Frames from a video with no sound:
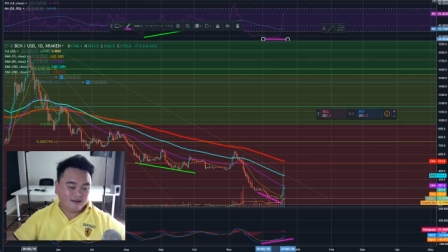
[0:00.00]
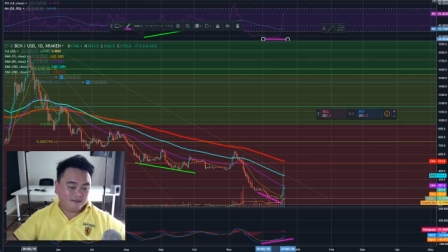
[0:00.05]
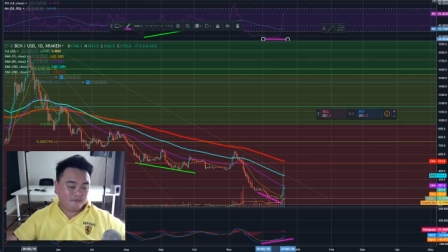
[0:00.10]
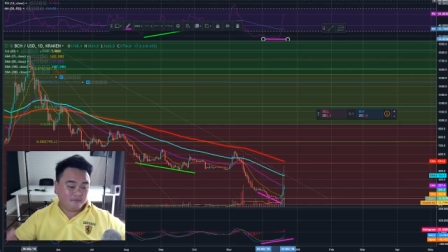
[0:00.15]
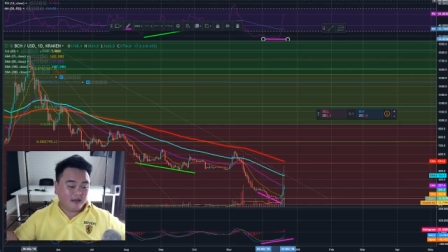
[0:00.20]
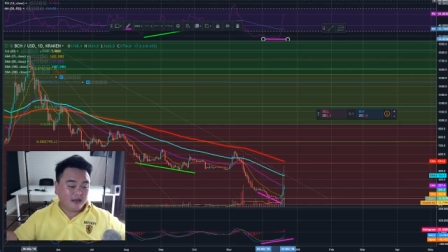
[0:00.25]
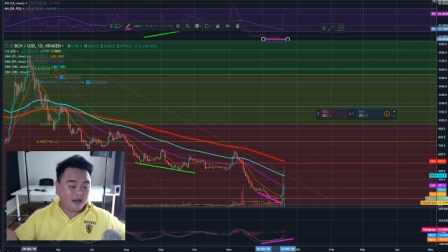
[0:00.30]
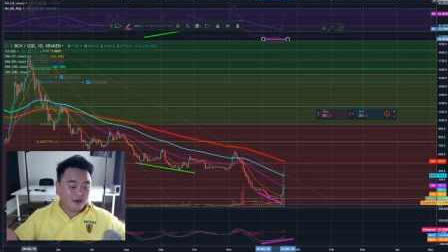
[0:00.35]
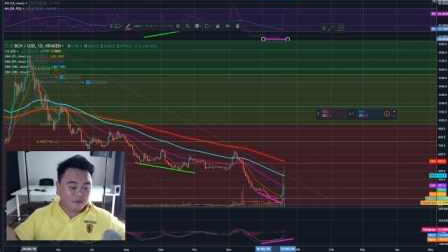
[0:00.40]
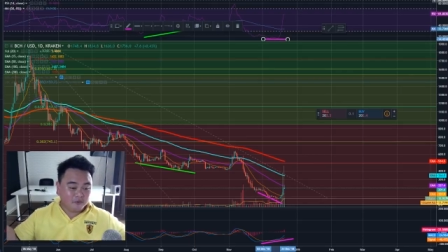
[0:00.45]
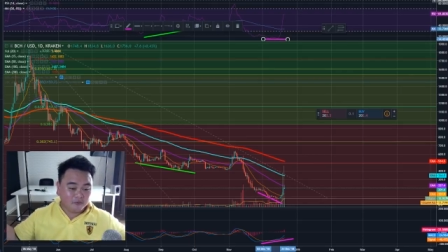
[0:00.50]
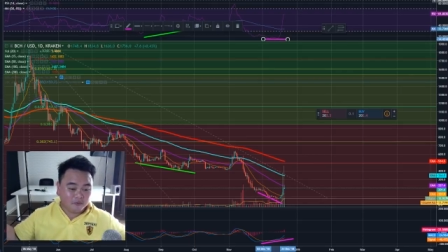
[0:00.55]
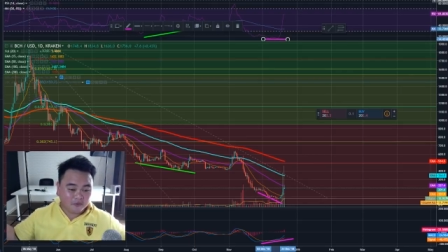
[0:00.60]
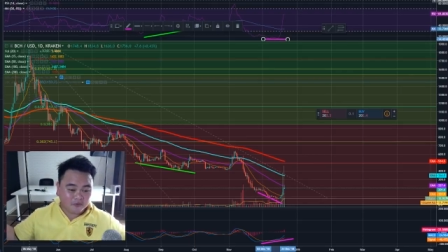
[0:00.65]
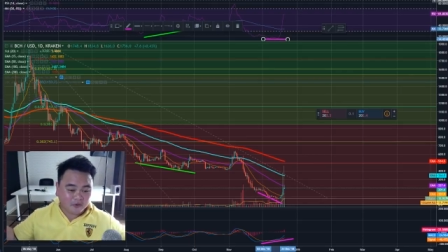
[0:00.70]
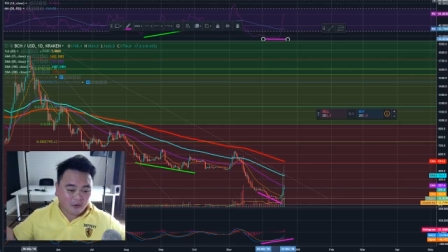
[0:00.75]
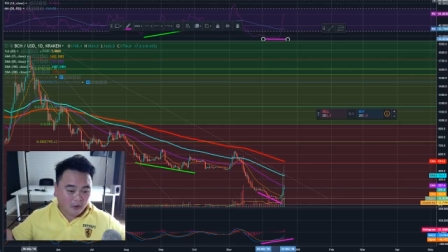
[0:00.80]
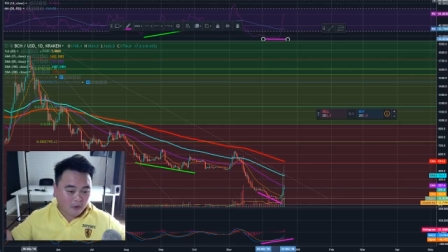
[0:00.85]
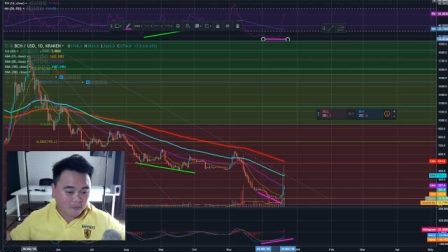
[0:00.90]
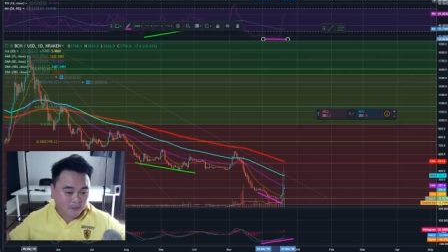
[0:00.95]
ไม่ได้ดู
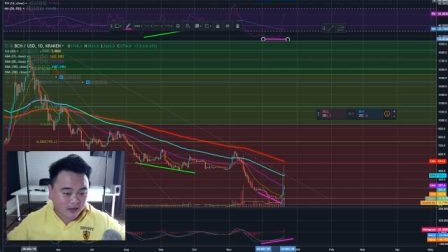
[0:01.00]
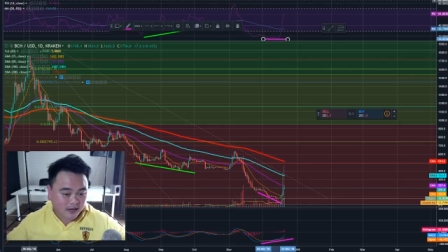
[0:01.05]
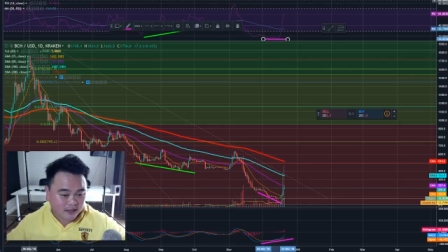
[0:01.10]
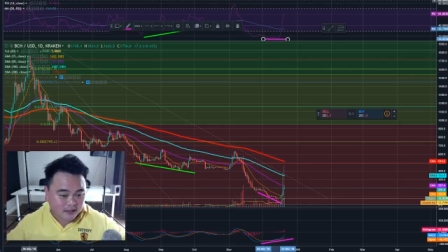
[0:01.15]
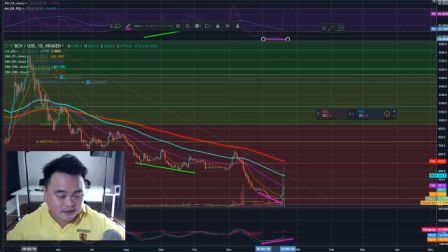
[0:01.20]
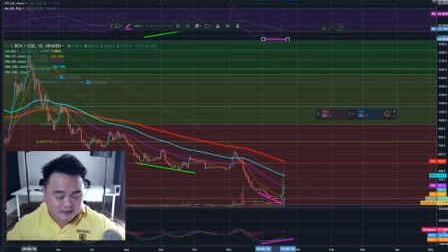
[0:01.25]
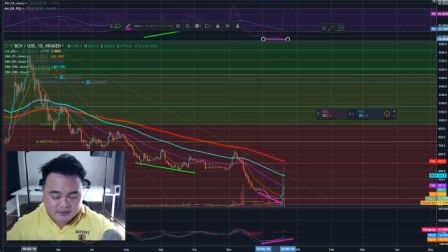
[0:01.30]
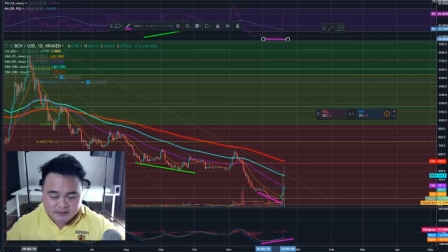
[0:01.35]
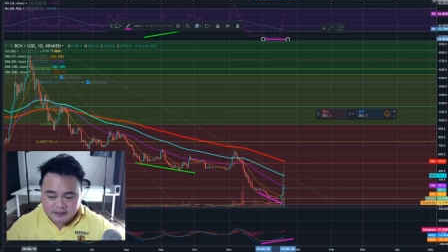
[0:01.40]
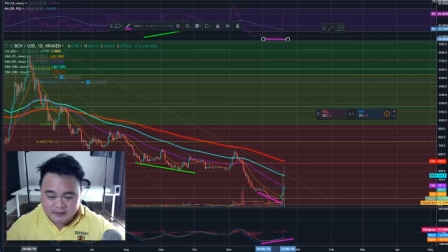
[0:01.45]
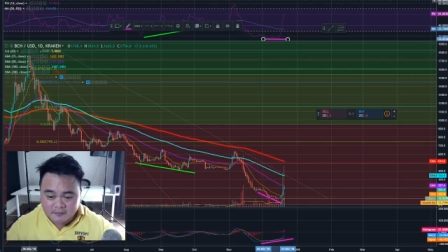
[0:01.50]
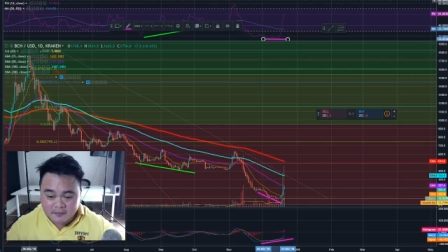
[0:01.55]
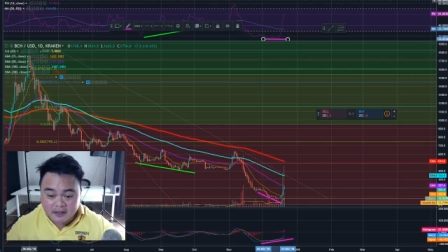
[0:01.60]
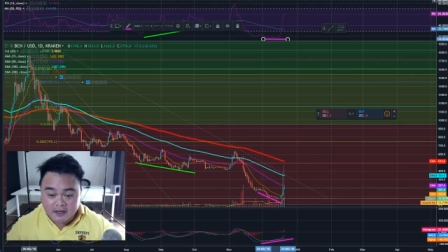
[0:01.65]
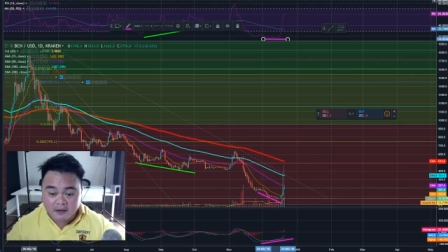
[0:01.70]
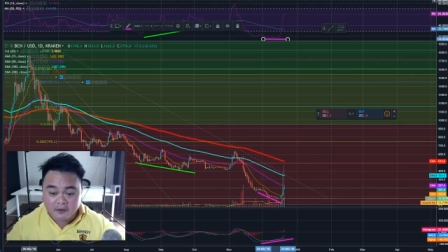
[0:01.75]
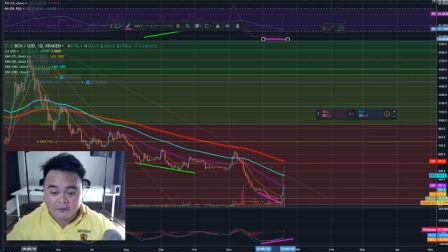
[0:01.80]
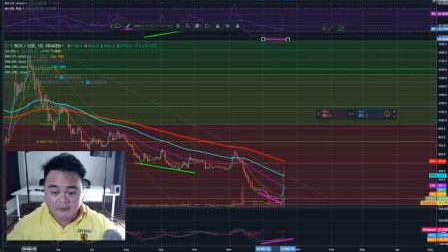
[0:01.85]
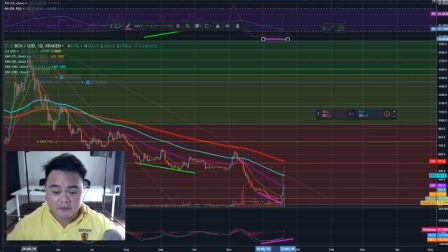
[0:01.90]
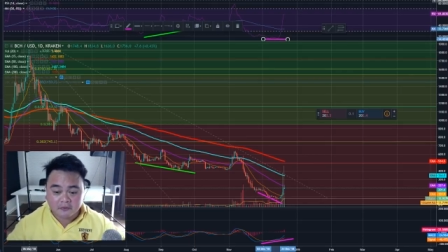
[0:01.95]
ขออภัยจริงๆไม่
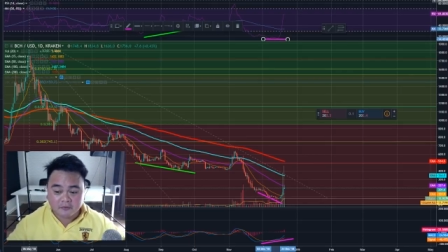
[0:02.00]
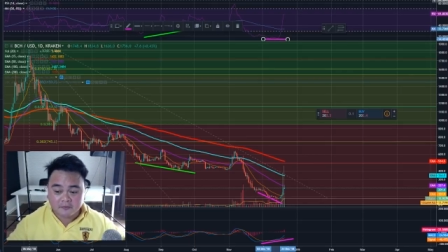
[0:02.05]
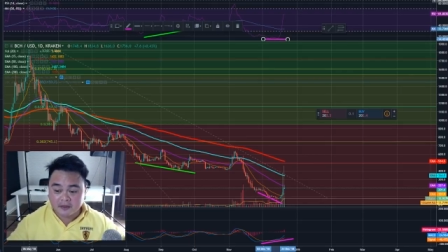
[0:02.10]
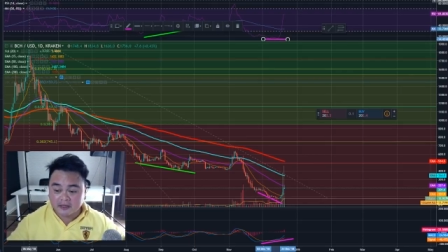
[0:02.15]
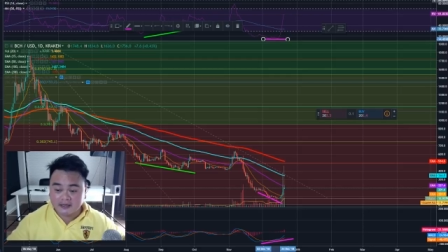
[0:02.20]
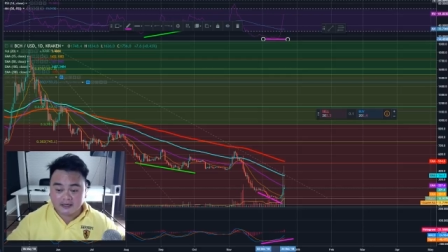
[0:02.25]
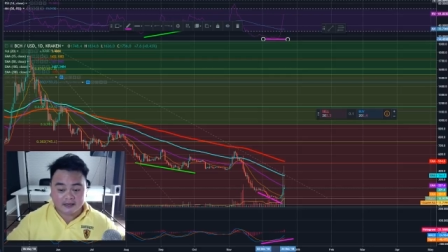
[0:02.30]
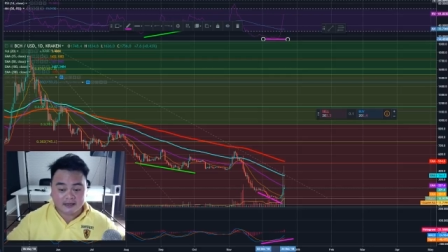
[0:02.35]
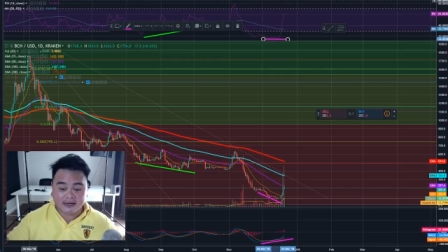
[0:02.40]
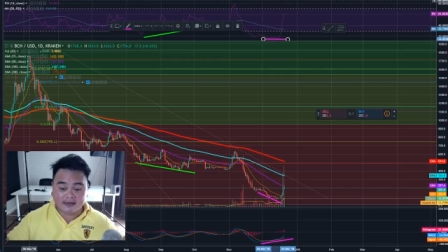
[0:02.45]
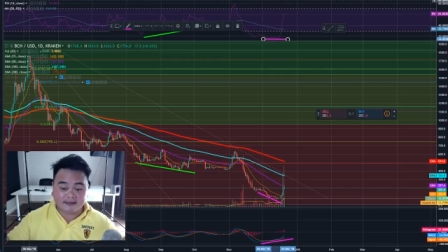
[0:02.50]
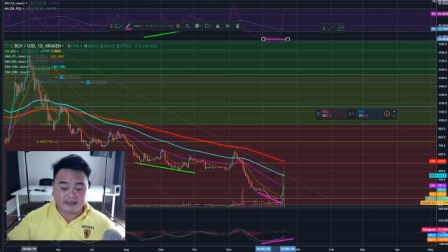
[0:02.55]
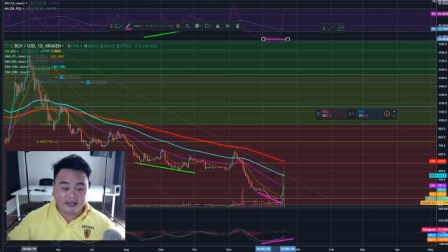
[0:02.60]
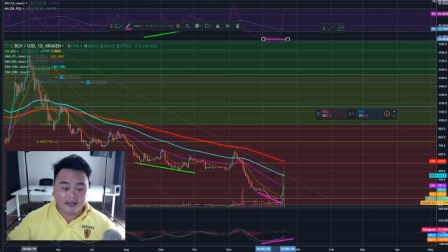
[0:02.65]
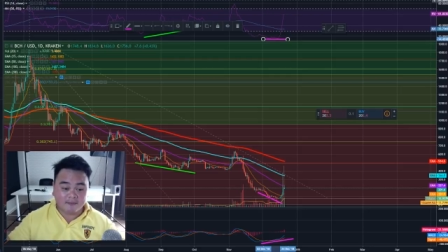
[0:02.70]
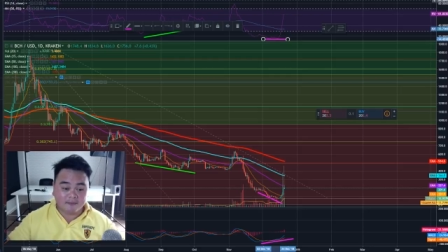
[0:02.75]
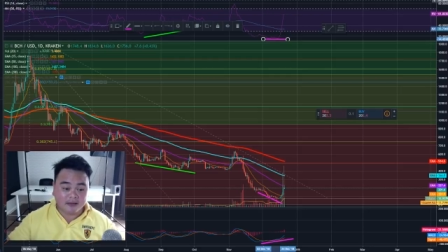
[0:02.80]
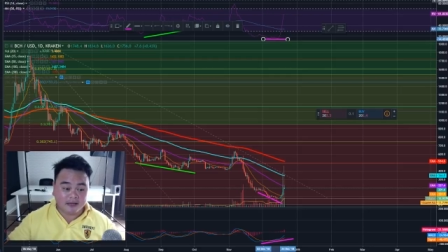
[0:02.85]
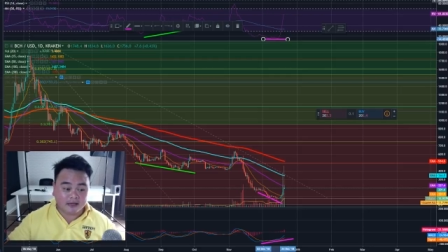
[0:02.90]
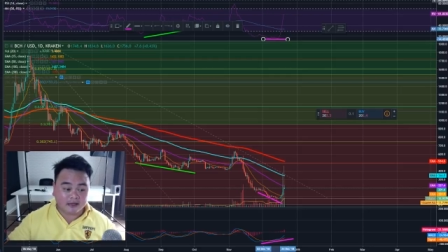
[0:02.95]
ได้ดูมันเกิดการแตะ
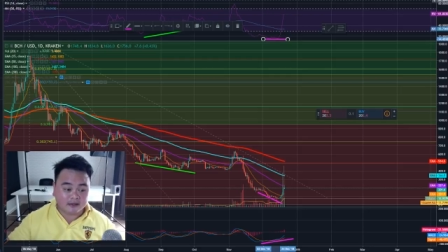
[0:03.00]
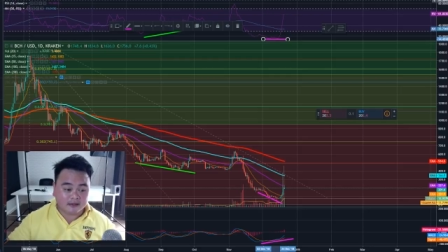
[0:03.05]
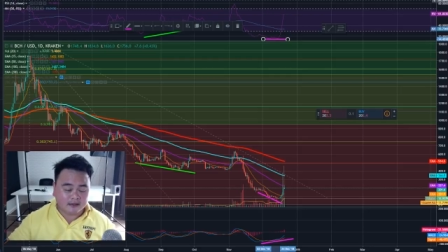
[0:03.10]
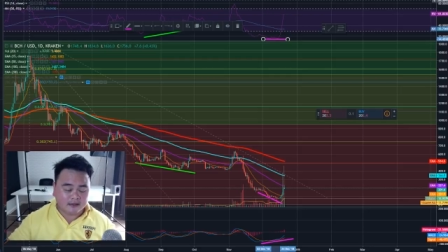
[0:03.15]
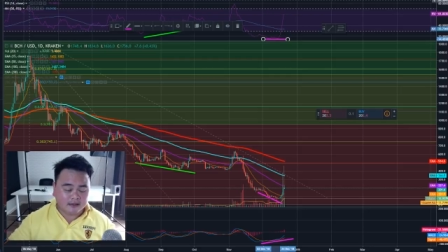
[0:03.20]
เบรก